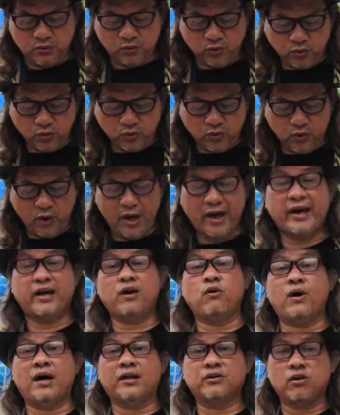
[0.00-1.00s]
Tugu
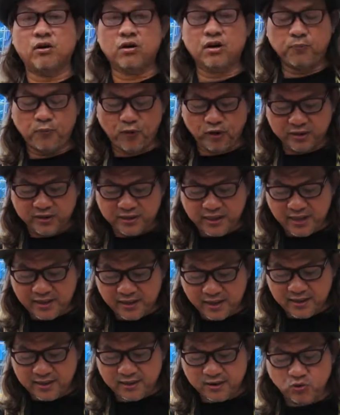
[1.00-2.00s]
Ekuator
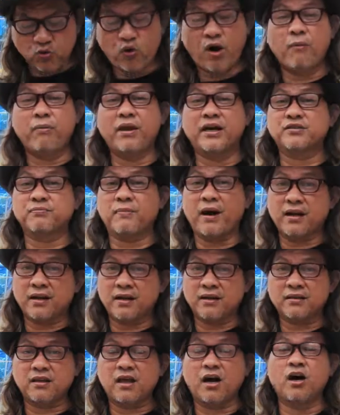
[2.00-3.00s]
Pontianak 12
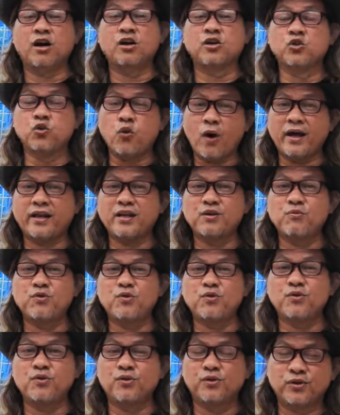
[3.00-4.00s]
Maret
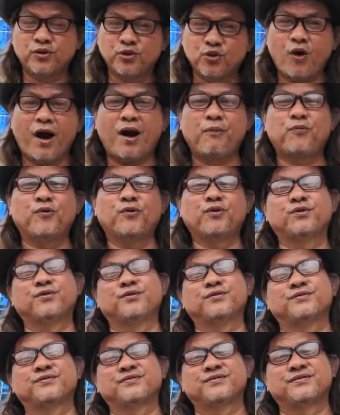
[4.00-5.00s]
2020.